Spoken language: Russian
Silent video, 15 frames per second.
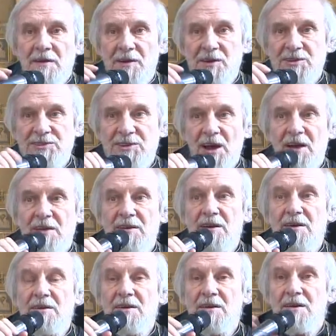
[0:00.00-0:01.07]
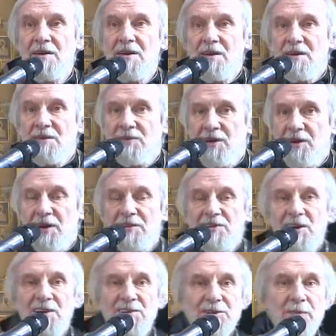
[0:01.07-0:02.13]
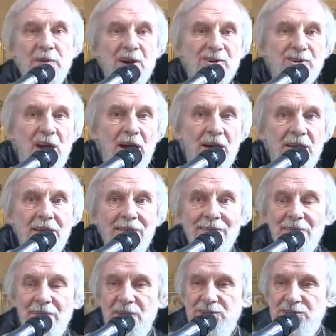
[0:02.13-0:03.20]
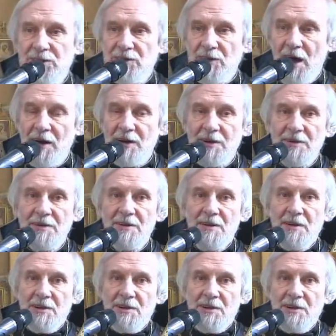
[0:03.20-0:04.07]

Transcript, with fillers: христиане нередко изображали на стенах